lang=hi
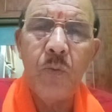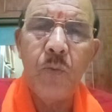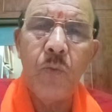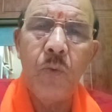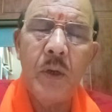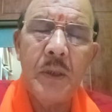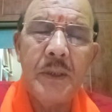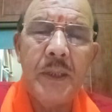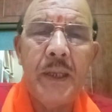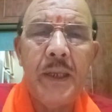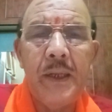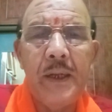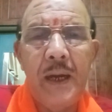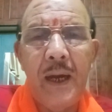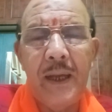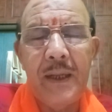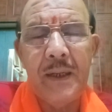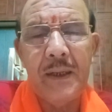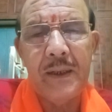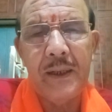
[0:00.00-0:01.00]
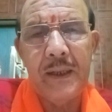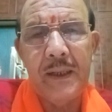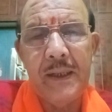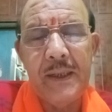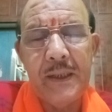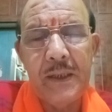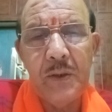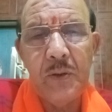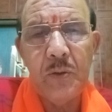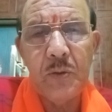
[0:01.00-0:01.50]
वो तरीका अलग है
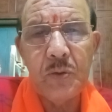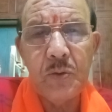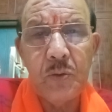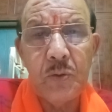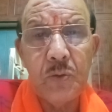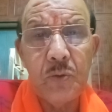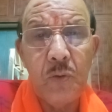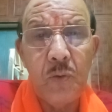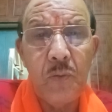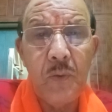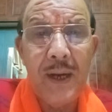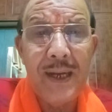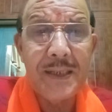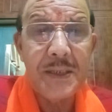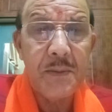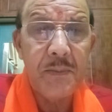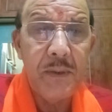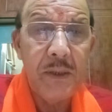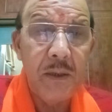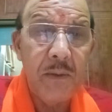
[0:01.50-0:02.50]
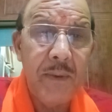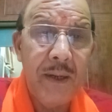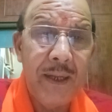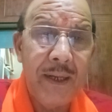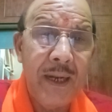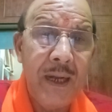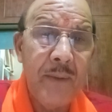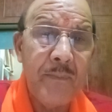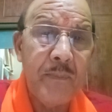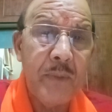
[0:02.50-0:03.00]
लेकिन दोस्तों जो वास्तविक
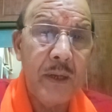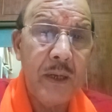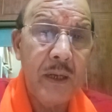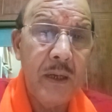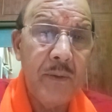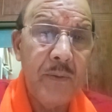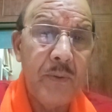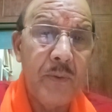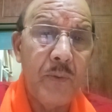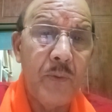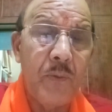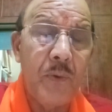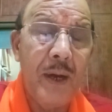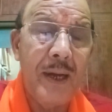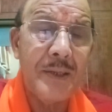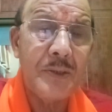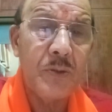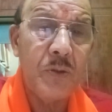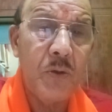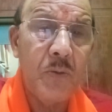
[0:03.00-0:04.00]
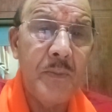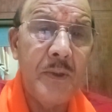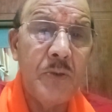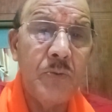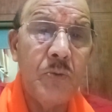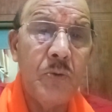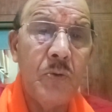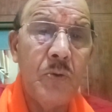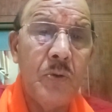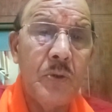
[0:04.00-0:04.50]
हमारा बर्फ़ वास्तव में
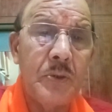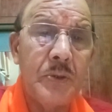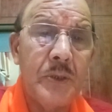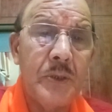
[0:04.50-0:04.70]
जो